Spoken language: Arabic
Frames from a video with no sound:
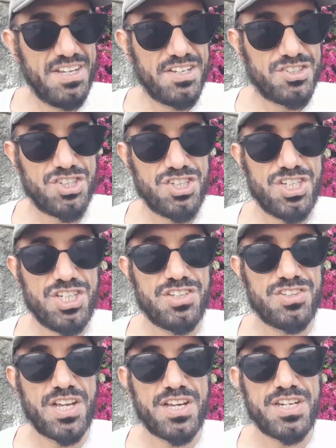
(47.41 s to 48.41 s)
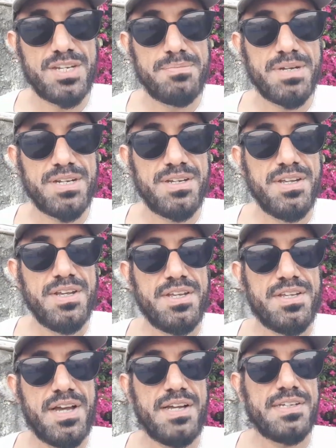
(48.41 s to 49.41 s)
صينيين تقريبا
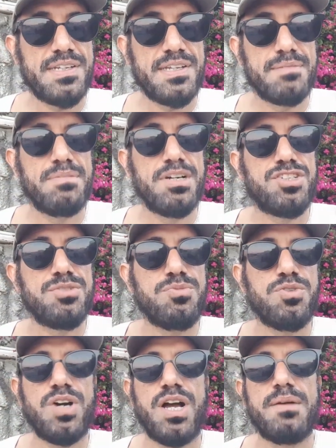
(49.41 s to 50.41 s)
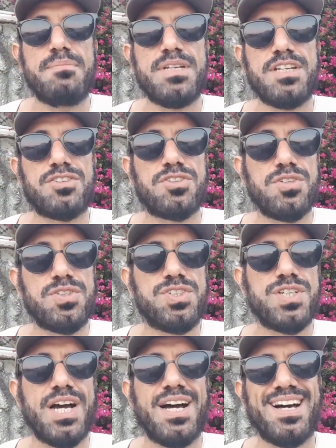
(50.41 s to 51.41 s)
يعني مجموعة من
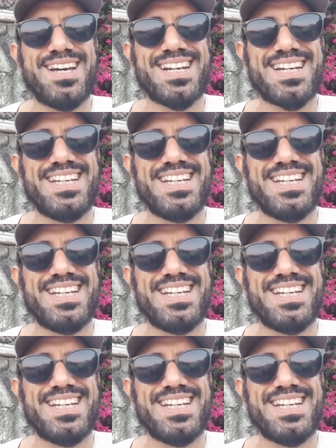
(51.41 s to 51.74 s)
التجار